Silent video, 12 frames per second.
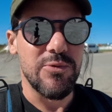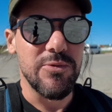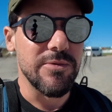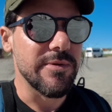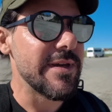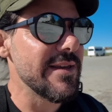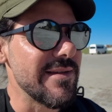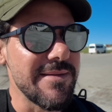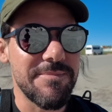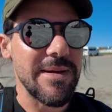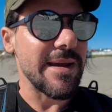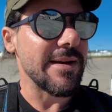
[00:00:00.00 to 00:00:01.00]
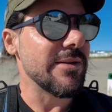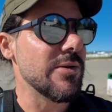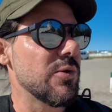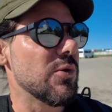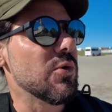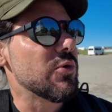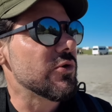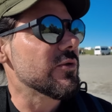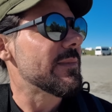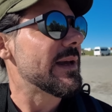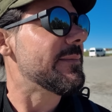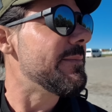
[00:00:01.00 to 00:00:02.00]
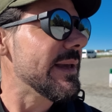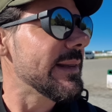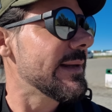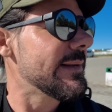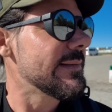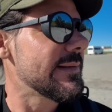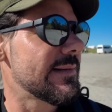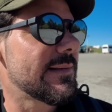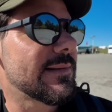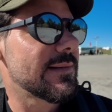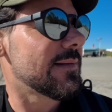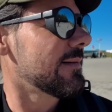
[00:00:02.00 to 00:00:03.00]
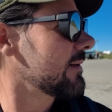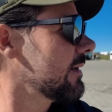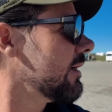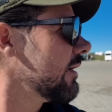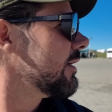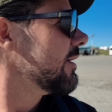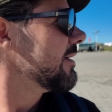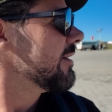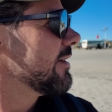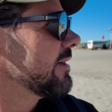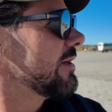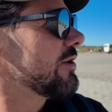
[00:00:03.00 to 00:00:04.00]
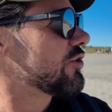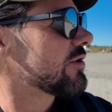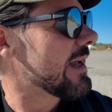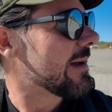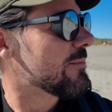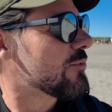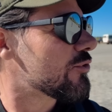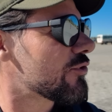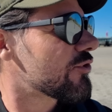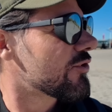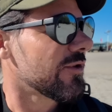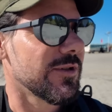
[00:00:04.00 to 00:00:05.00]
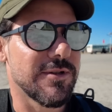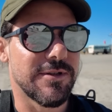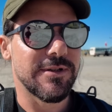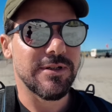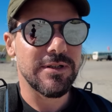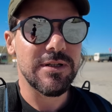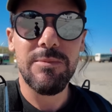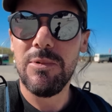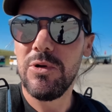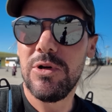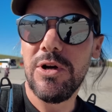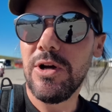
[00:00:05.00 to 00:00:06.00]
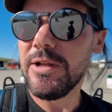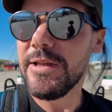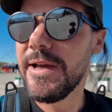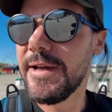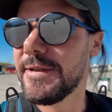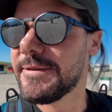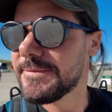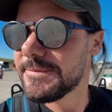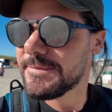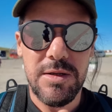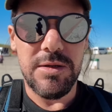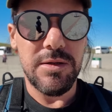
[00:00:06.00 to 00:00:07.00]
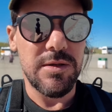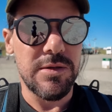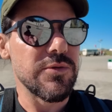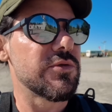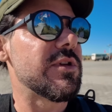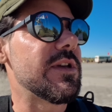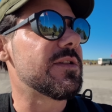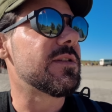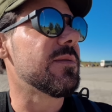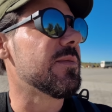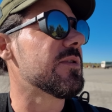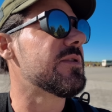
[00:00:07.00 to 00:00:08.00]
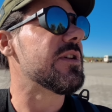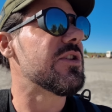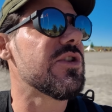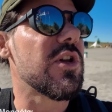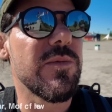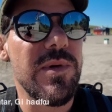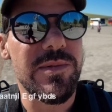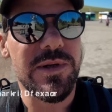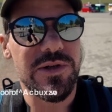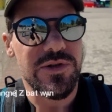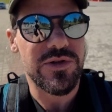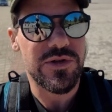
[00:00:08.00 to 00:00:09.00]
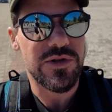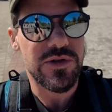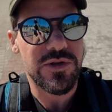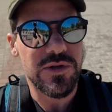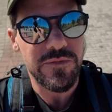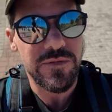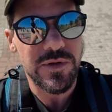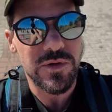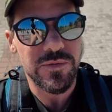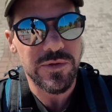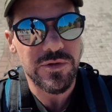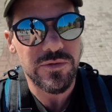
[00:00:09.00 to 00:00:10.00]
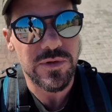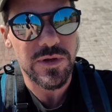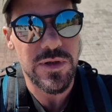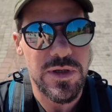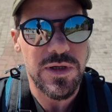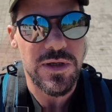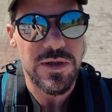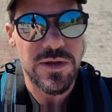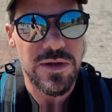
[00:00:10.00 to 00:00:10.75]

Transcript: um Quinto Império com o guru Mike Billings. Estamos na Mongólia. Uh, não sei se vocês alguma vez viram isto aqui.